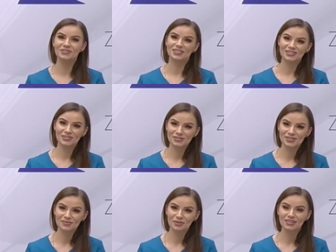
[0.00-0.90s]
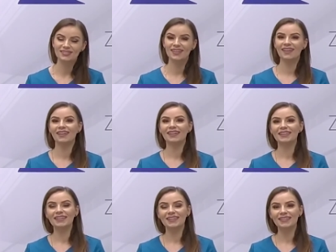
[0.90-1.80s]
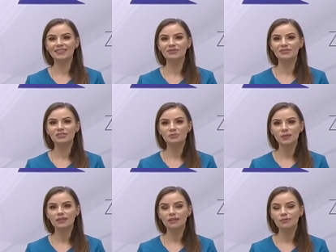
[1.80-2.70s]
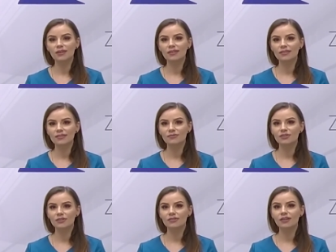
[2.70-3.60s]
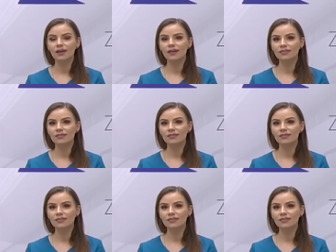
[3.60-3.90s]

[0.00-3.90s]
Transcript: jest to dosyć śmieszne, e, dosyć spektakularnie to wygląda.